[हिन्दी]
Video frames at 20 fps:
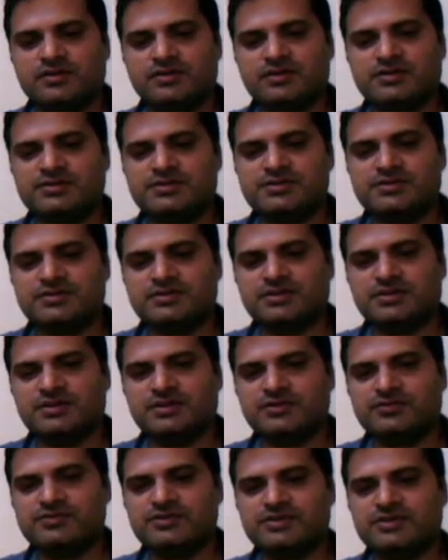दिस
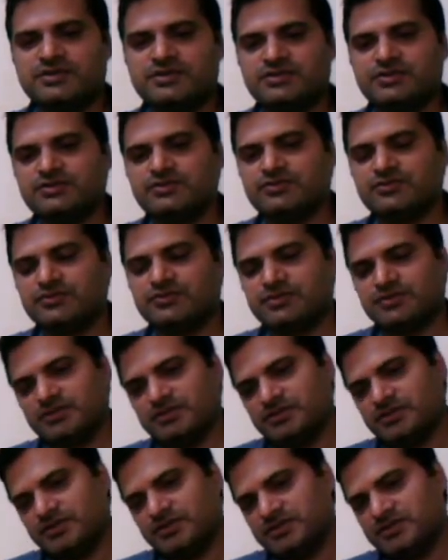कर्व सी सॉरी
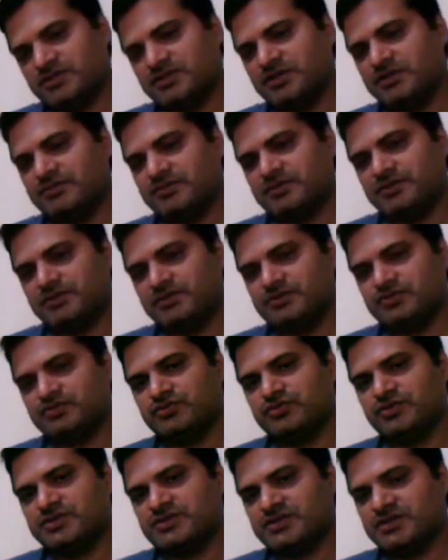ये इस टाइप है जो
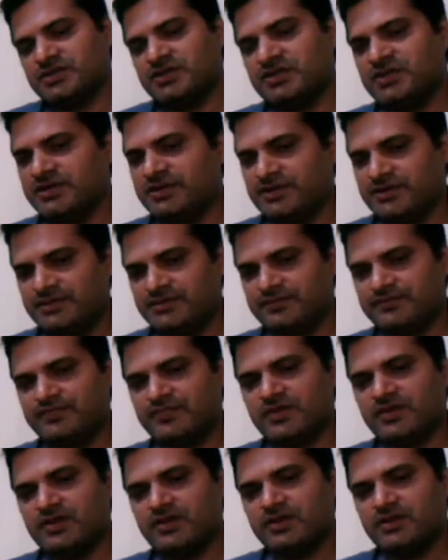ये स्ट्रेट लाइन है
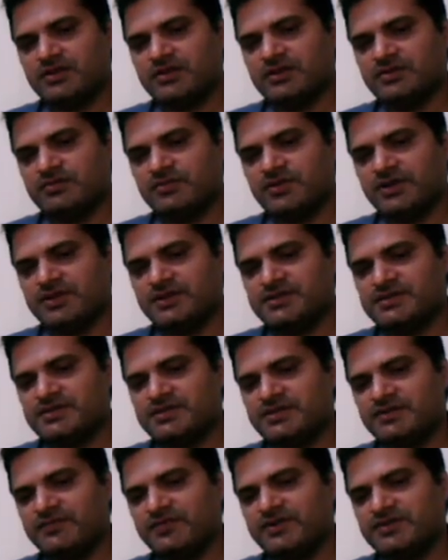ये माइनस
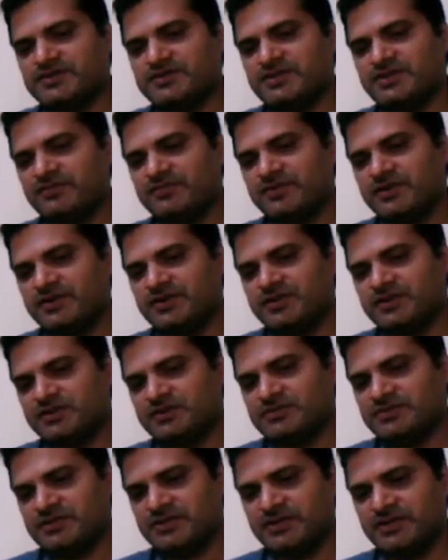इन्फिनिटी से इन्फिनिटी की
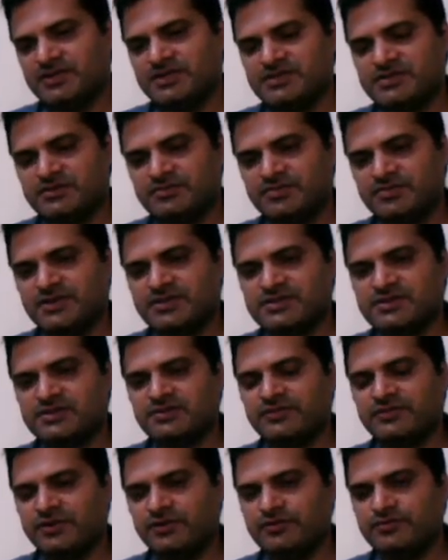तरफ जा रही है जहाँ पे एक्स
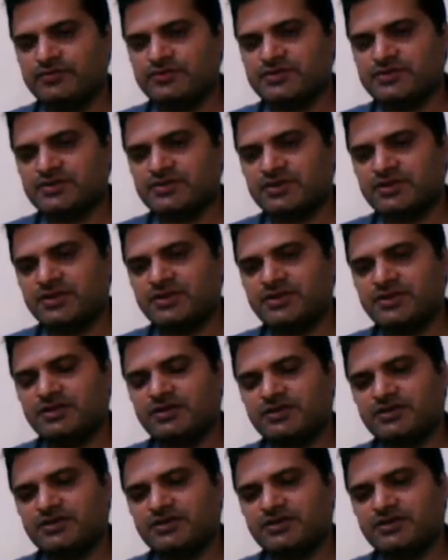की वैल्यू इसके